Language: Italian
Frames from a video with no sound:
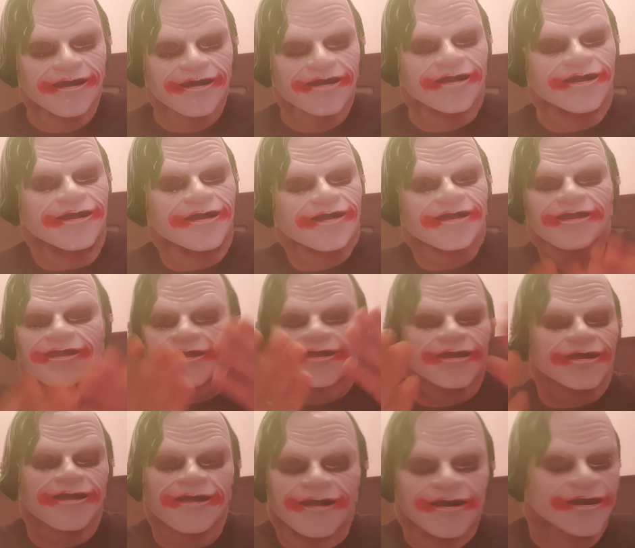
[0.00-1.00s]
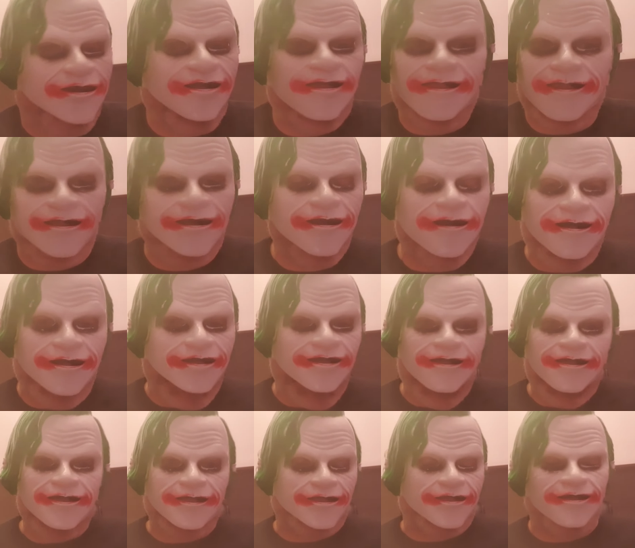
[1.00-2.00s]
Milanista, non capisci un
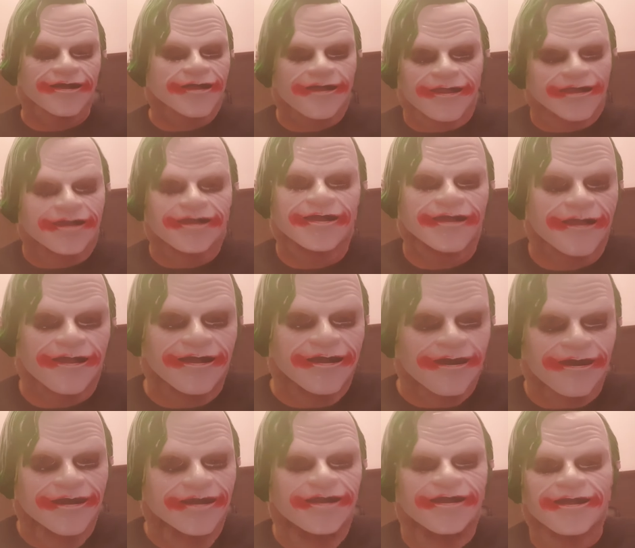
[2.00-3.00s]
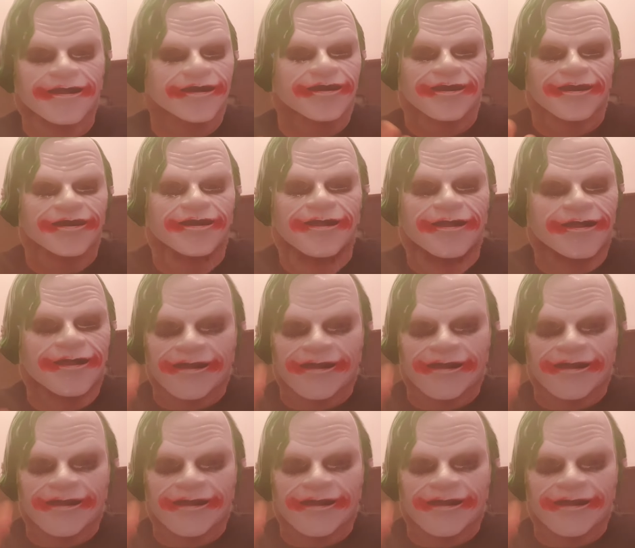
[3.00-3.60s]
cazzo, non c'è niente da fare ormai,